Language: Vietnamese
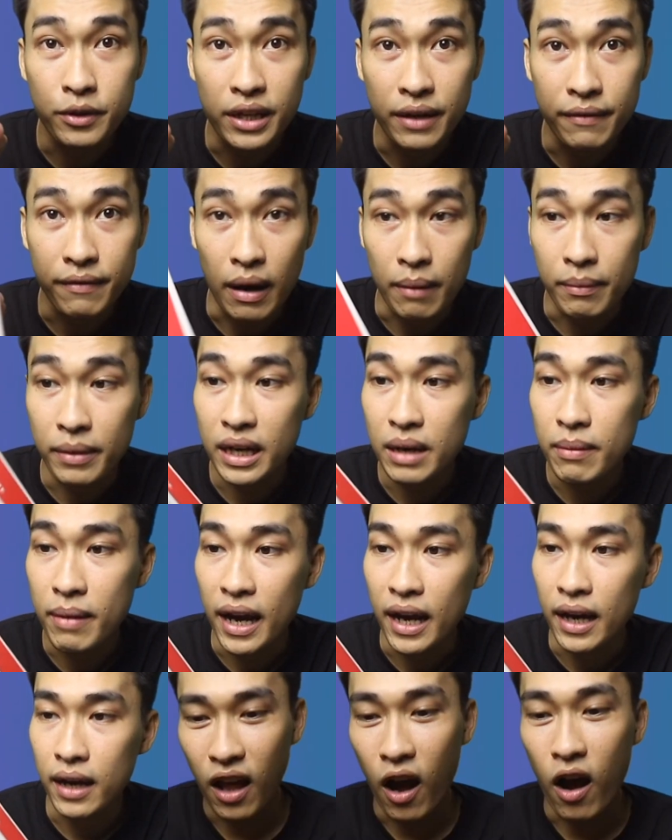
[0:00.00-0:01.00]
sản phẩm này các
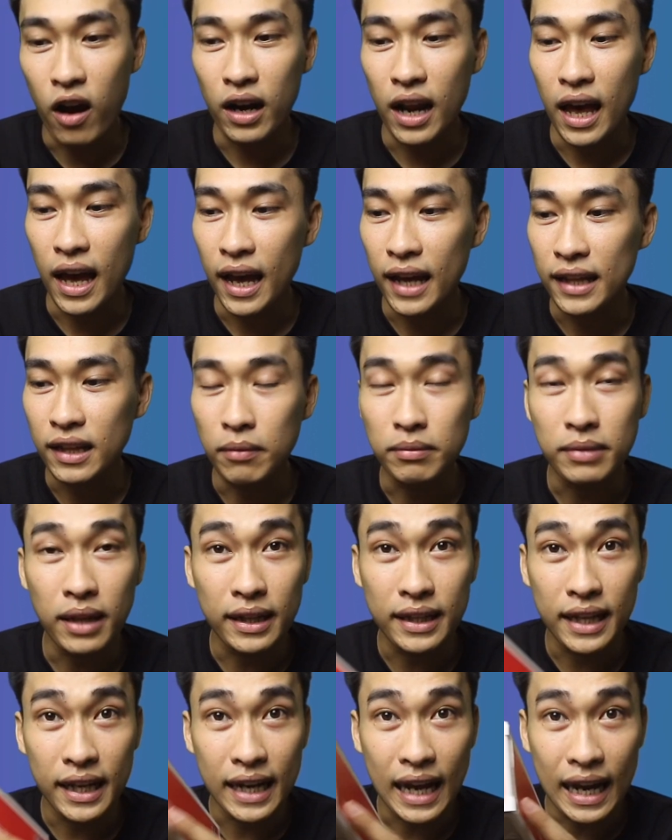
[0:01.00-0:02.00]
bạn, toàn là thông tin
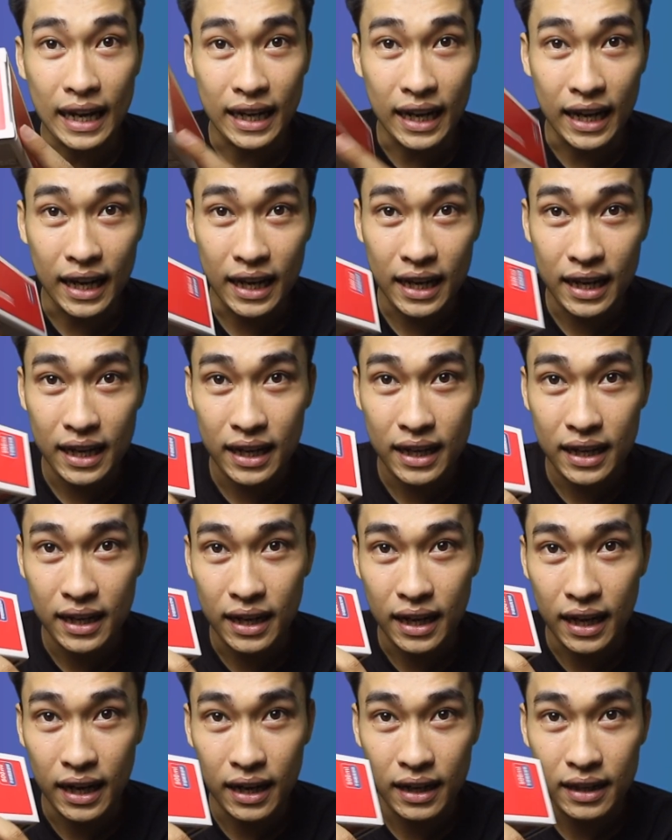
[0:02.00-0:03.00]
tiếng Anh này
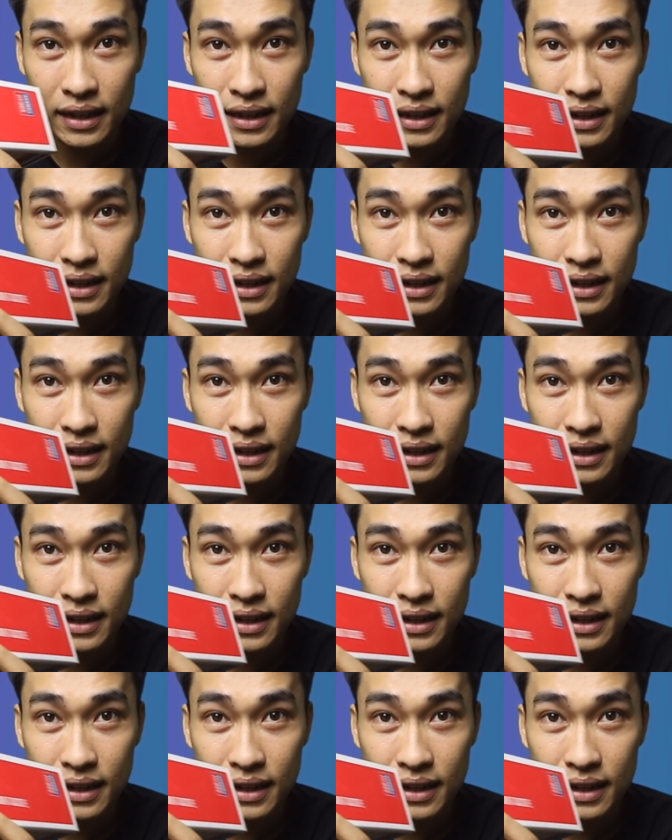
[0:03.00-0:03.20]
ha,